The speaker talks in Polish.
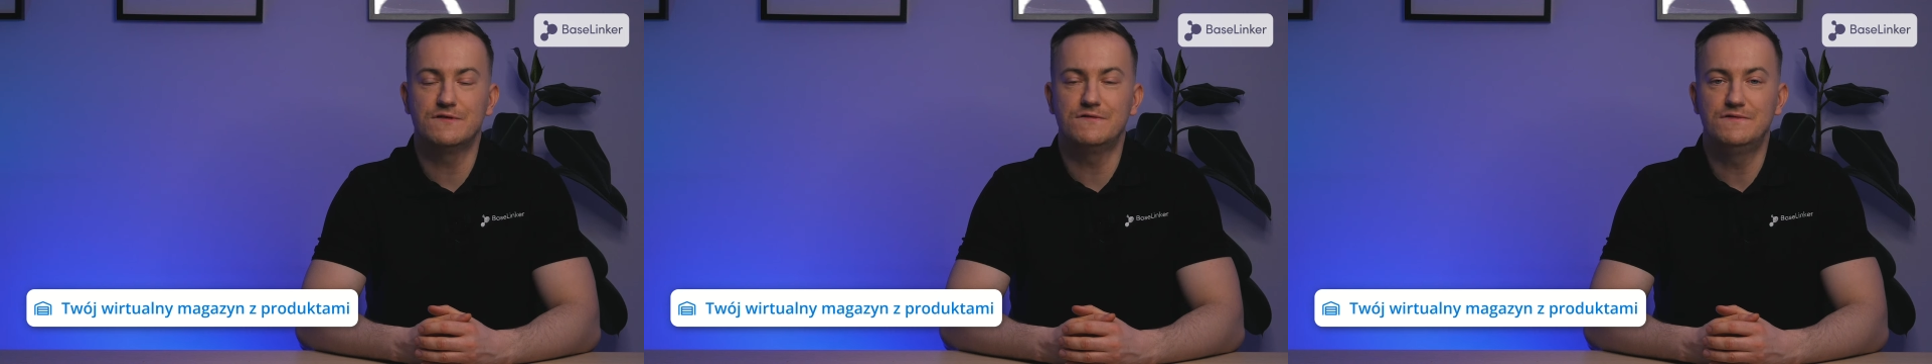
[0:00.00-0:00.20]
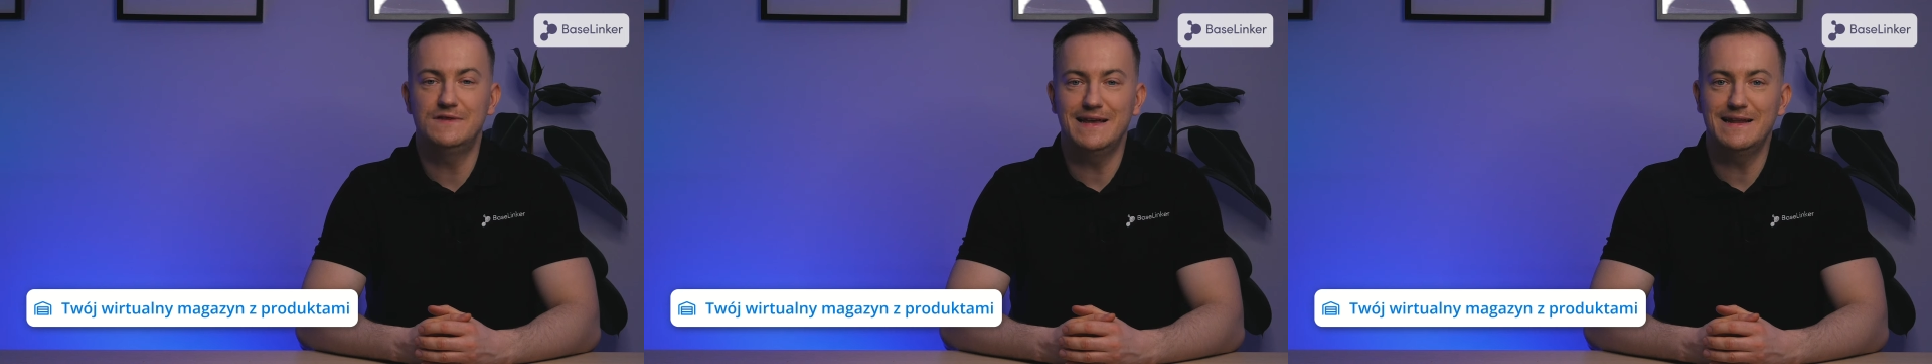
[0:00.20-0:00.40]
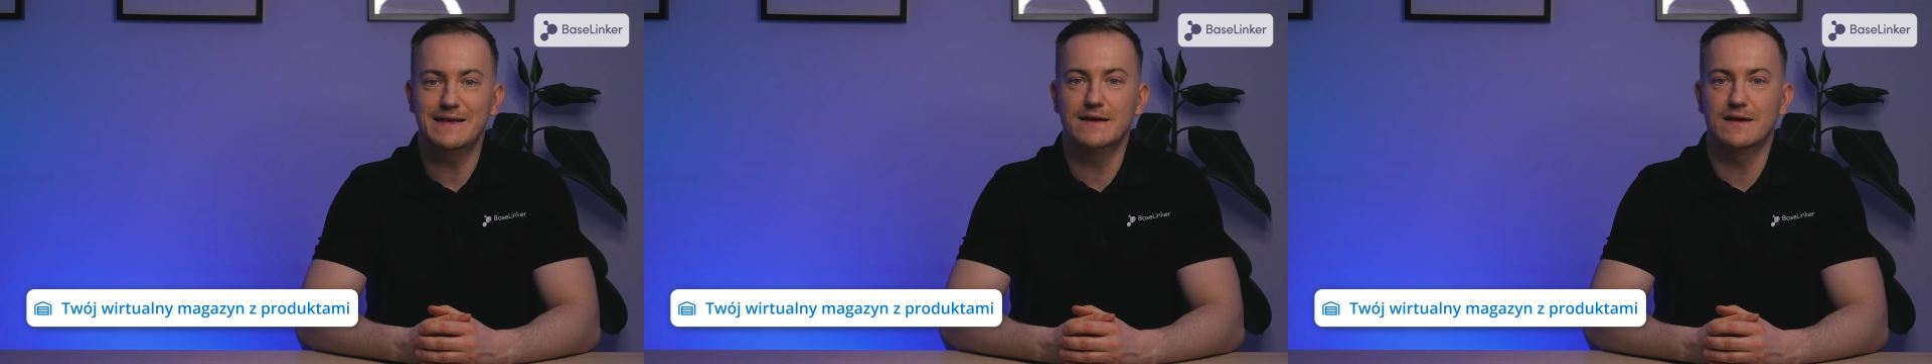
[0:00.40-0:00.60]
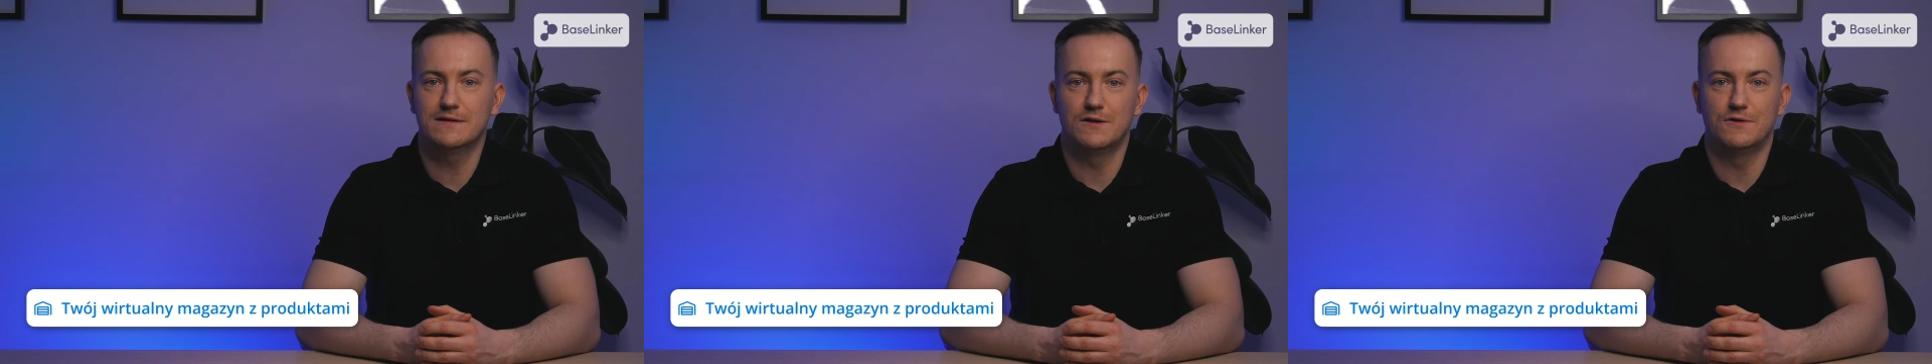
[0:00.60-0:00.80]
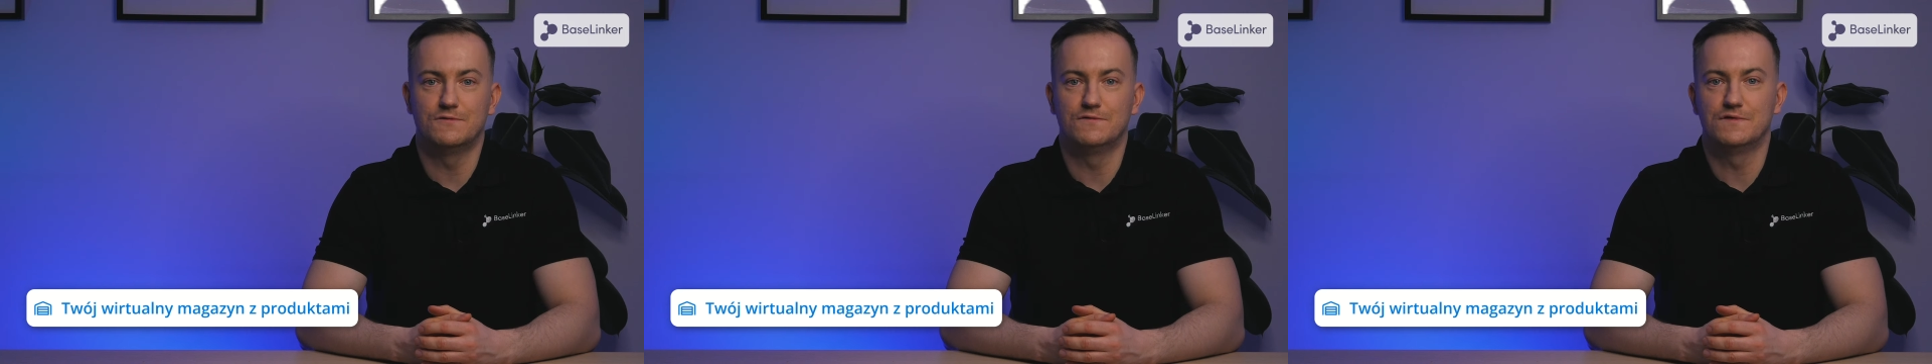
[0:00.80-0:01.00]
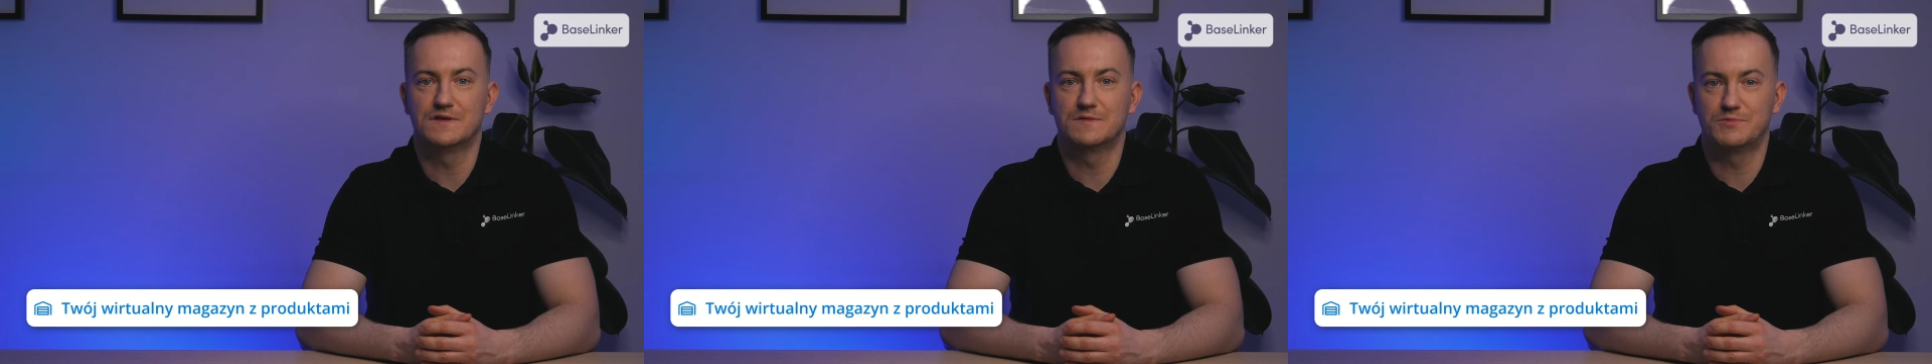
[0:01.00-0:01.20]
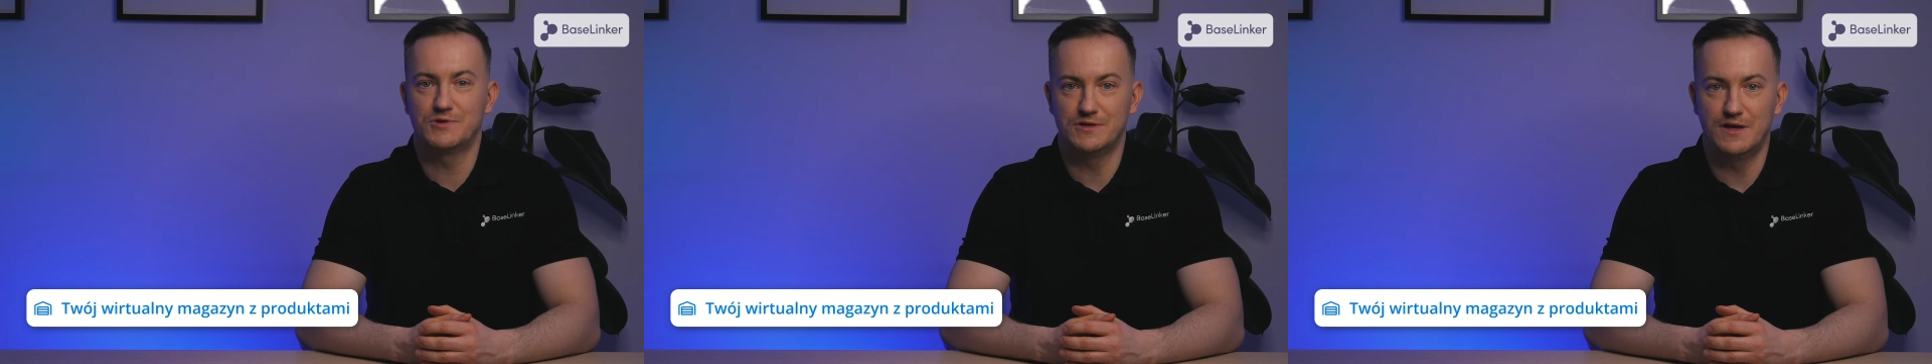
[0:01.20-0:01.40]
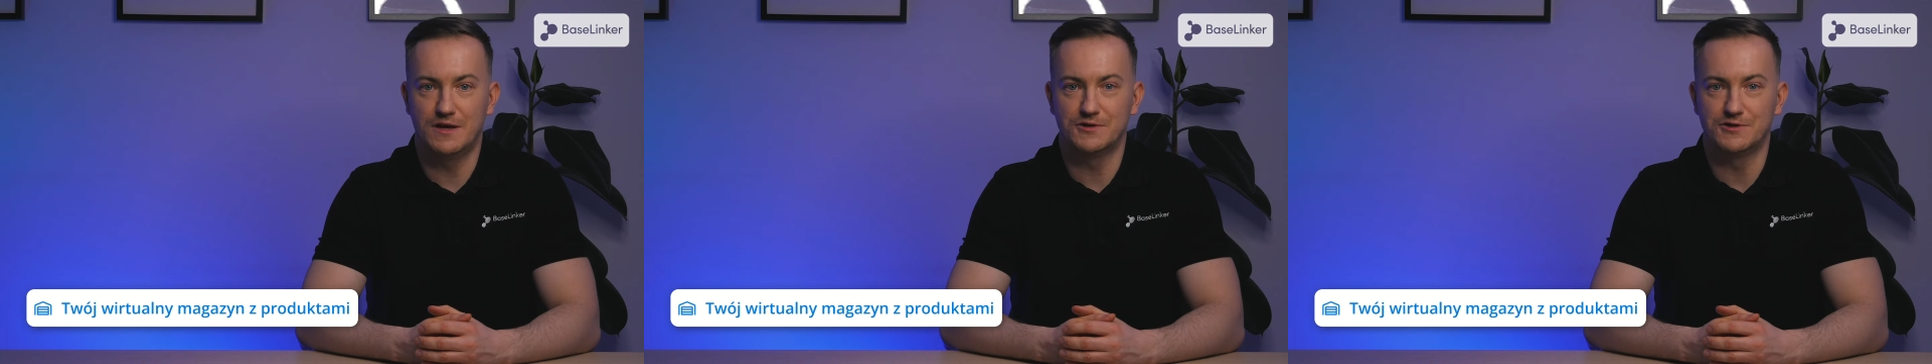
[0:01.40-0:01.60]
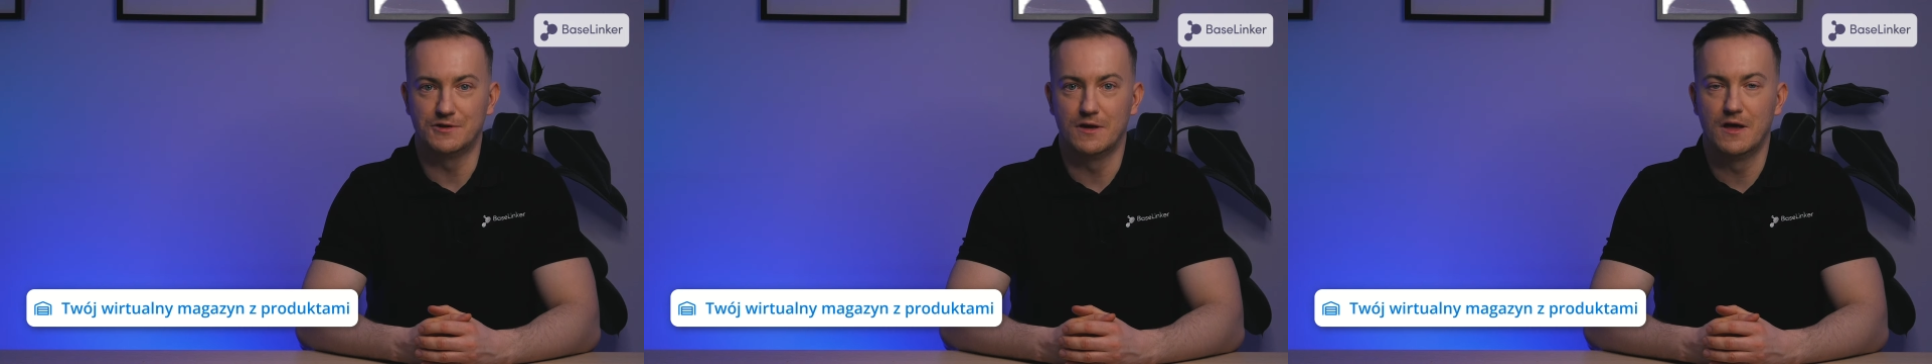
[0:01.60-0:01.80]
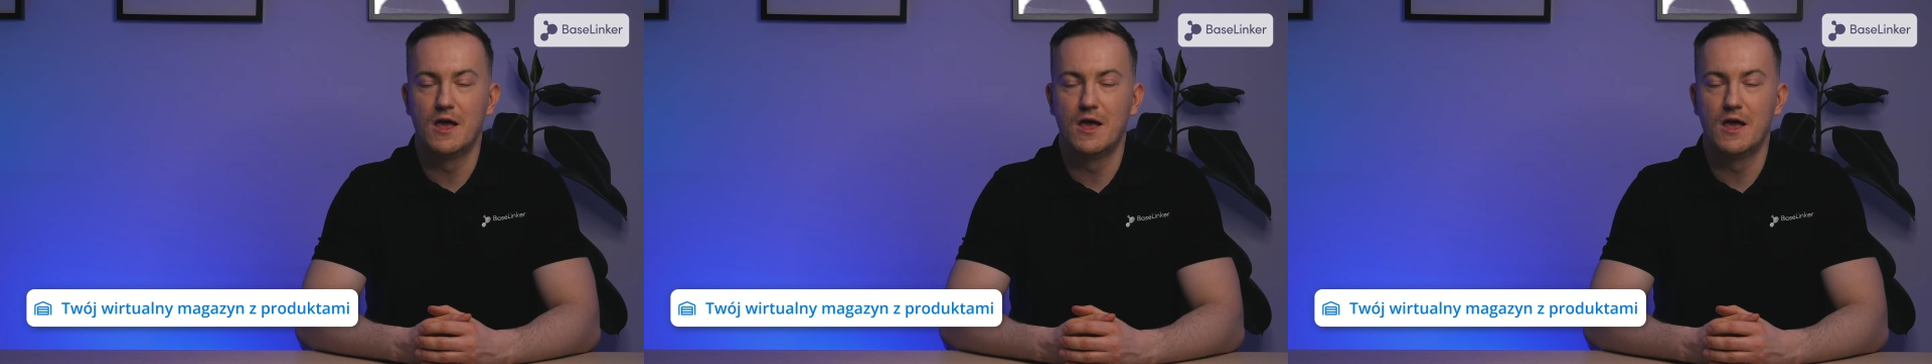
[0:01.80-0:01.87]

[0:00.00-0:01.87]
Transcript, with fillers: wiele kanałów sprzedaży.